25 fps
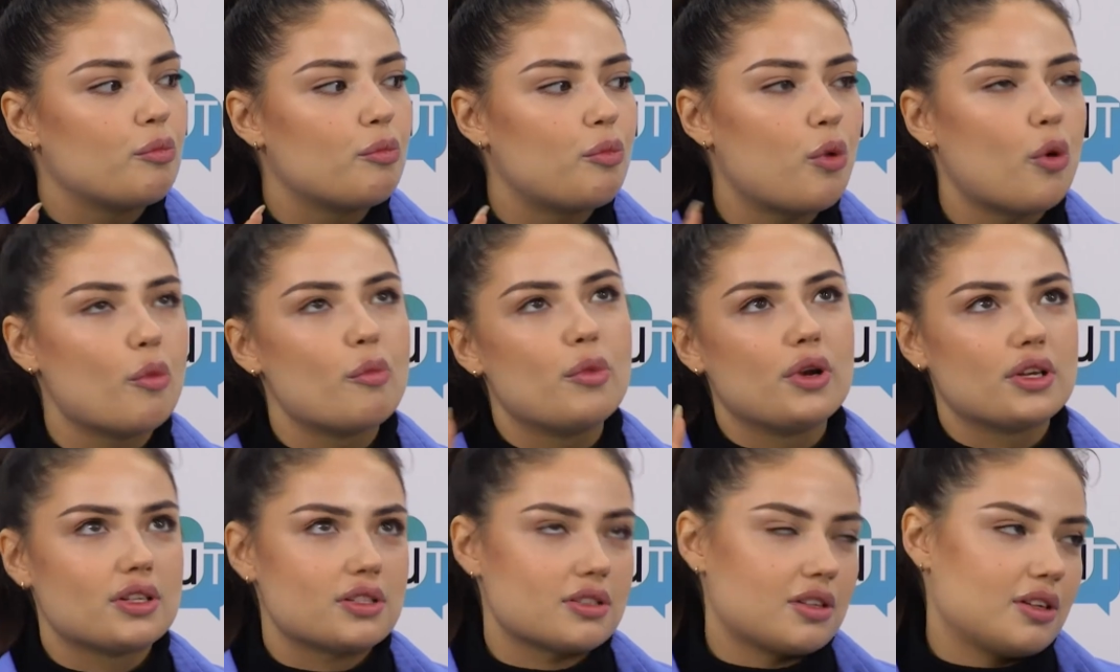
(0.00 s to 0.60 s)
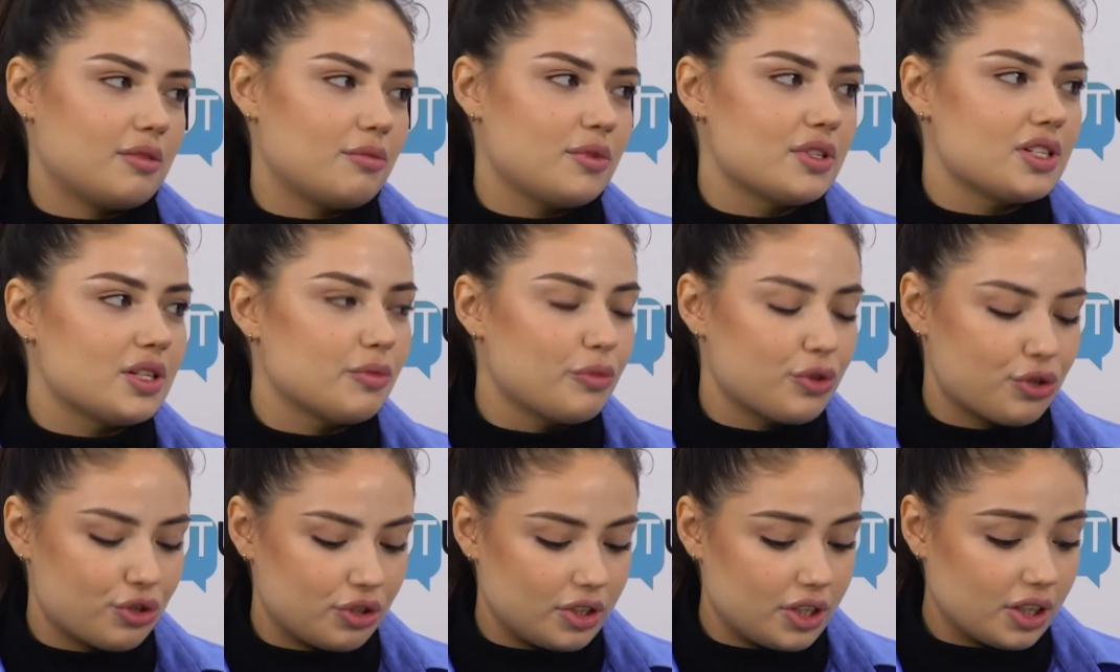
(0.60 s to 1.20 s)
поблеском, если
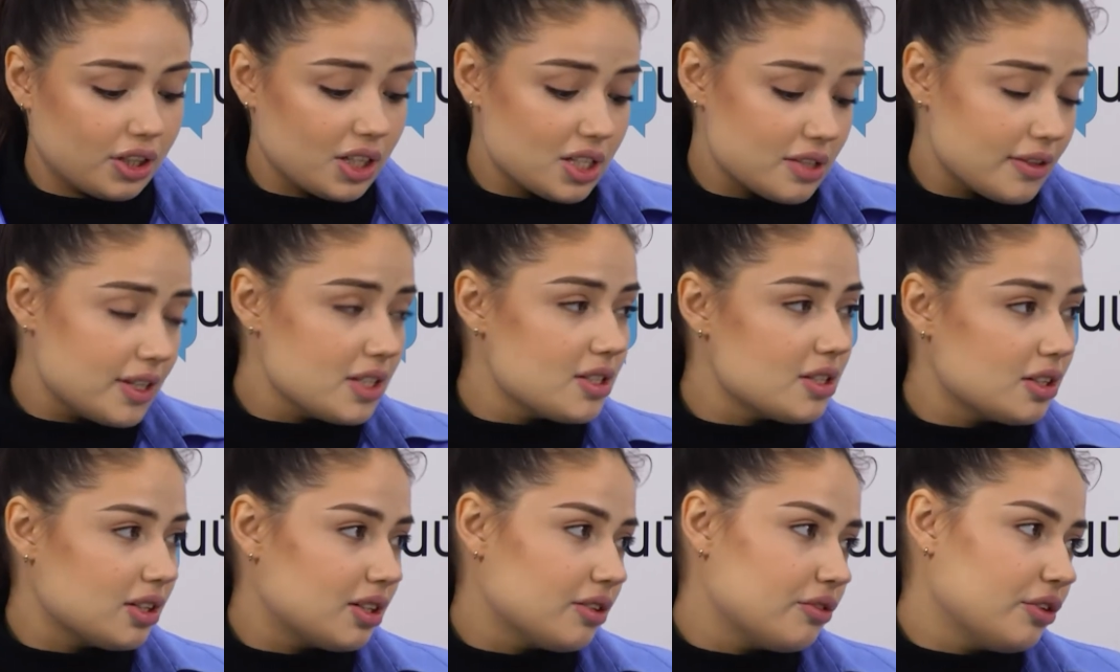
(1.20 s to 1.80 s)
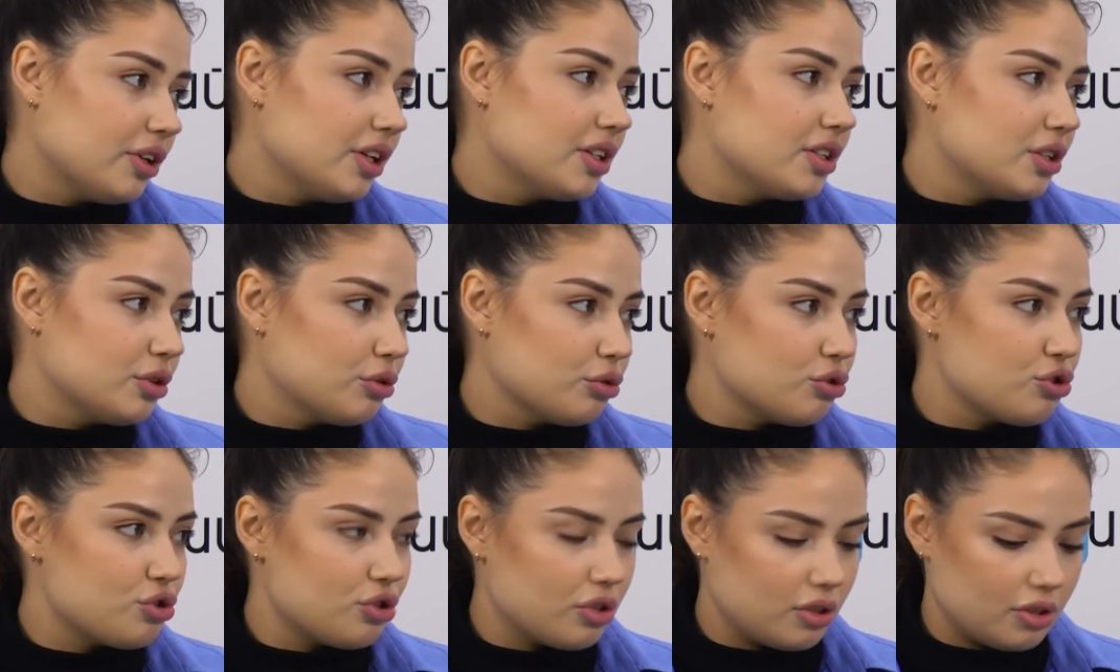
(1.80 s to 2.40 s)
можно так назвать, и это выглядит
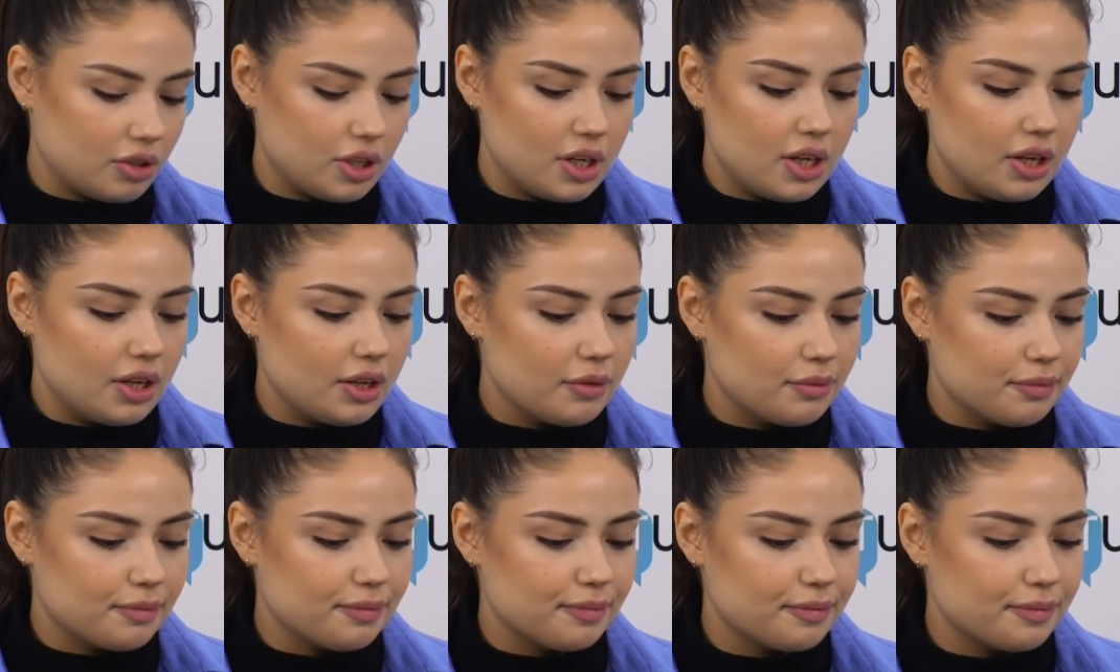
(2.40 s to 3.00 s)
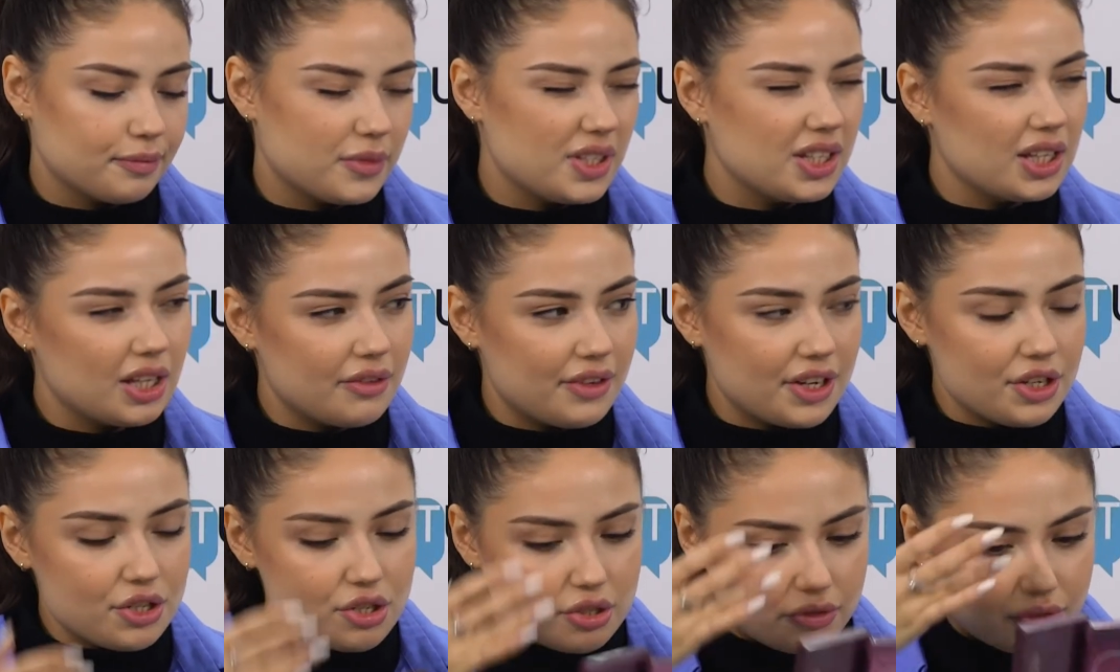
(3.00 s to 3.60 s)
очень
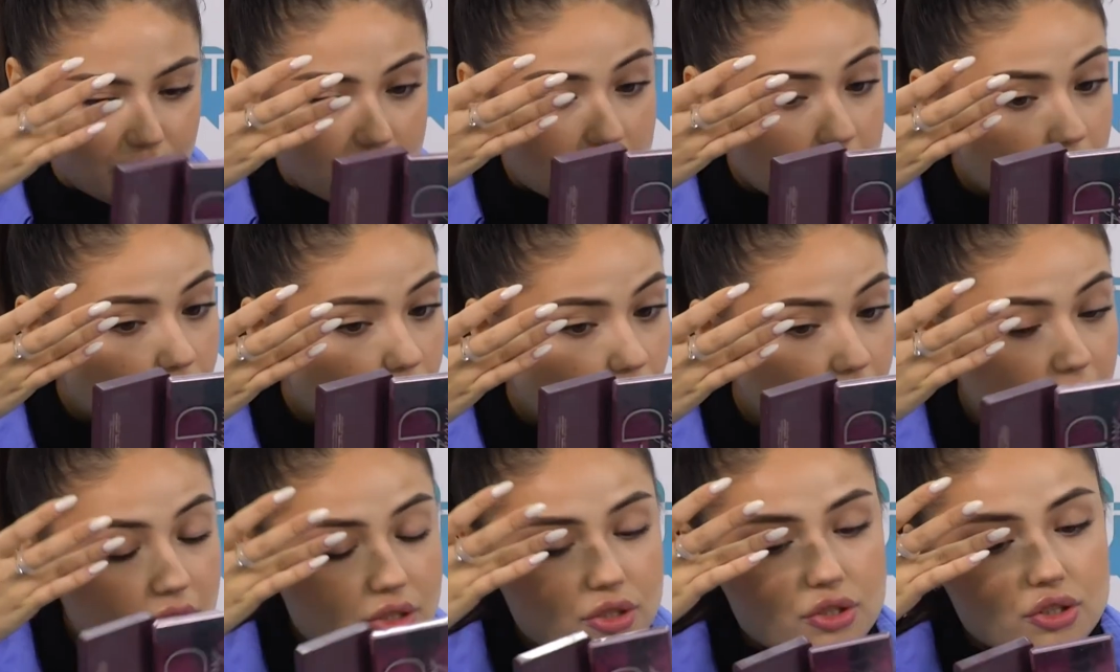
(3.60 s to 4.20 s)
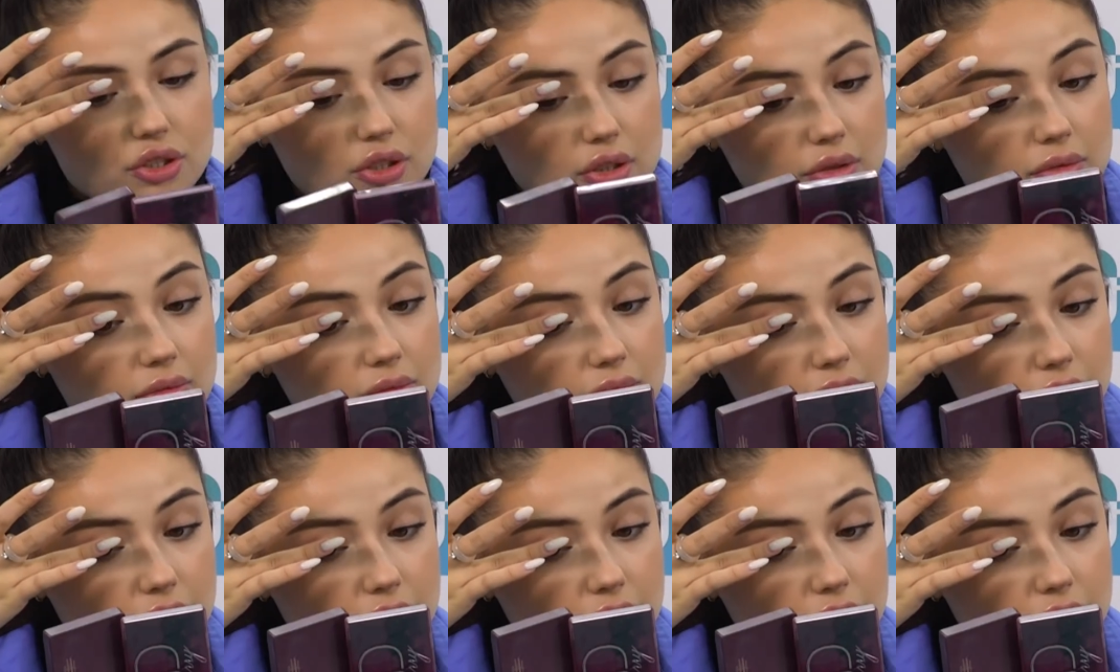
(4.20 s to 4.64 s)
ненавязчиво и симпатично.